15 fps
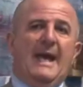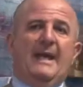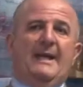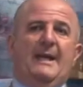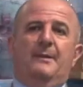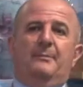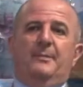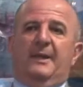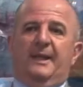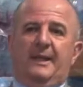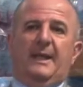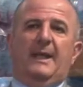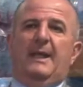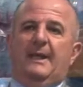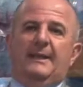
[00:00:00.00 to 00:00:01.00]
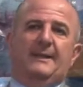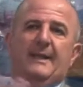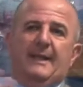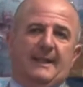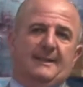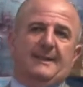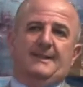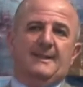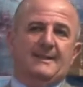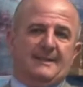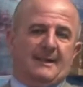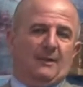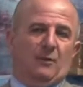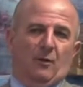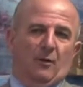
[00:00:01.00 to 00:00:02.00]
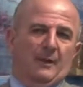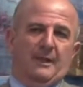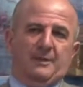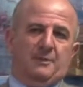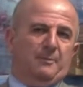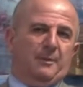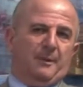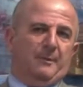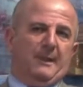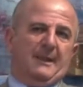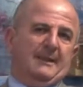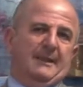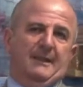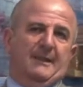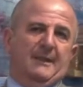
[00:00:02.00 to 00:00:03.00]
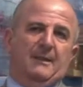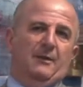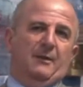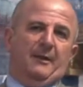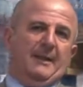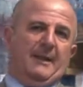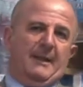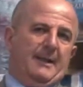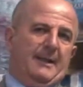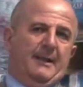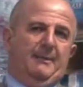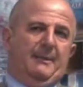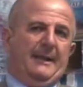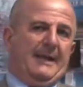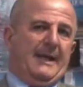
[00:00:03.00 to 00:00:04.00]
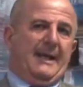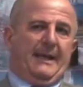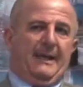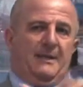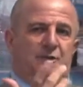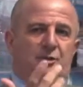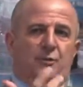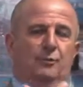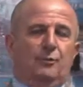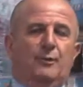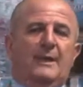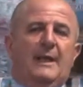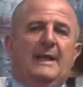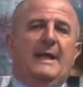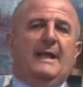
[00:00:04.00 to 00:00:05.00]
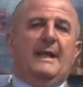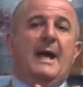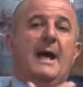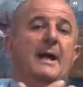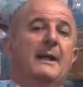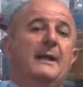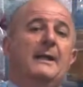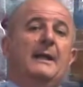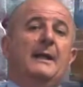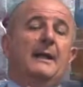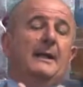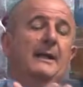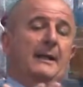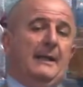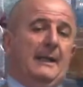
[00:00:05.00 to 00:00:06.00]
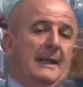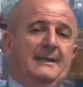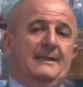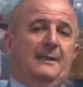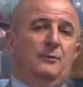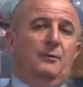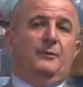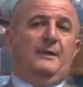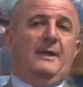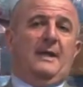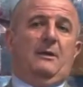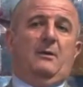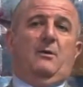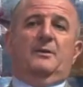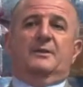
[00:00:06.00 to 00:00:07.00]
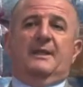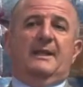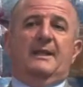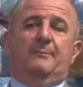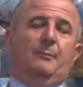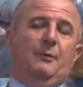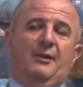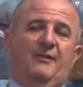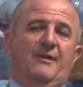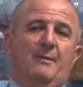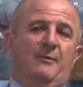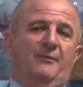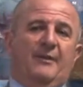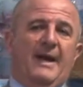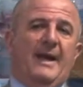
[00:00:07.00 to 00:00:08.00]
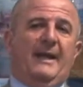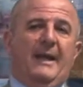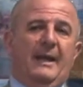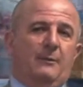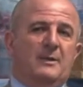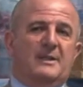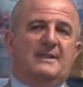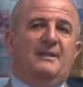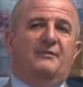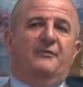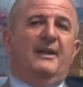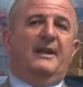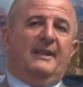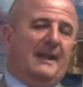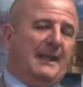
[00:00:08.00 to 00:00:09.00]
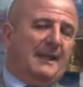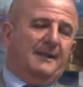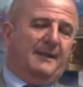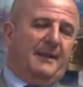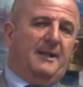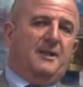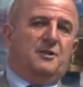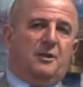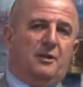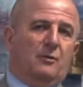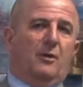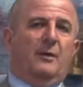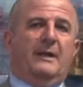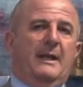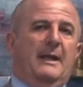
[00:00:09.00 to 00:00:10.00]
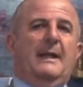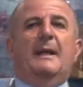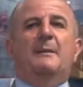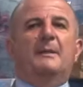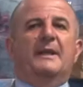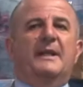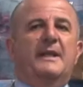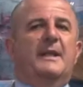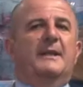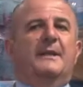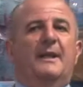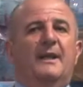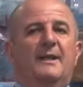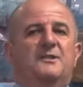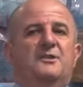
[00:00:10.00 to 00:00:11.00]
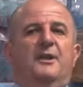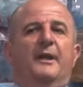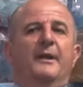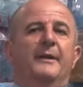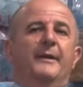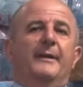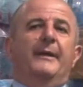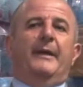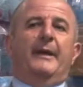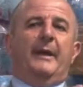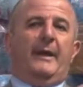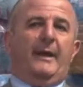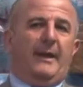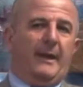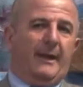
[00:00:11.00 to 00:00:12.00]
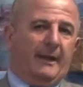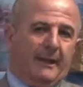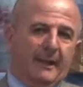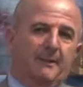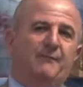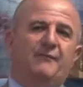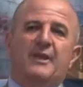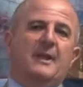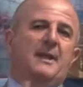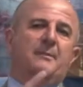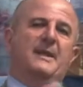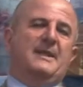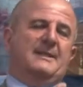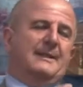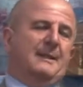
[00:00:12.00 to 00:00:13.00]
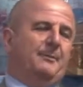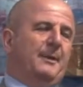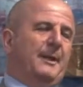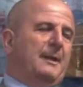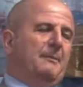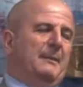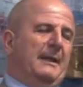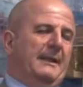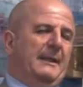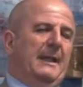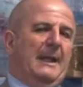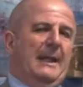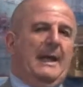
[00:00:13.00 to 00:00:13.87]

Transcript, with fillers: nell'aria perché l'etichetta senza colla ci permette di non emanare CO2 nell'aria la seconda cosa che potevamo fare è questa fardellatrice con la manigliatrice eh, che viene messa prima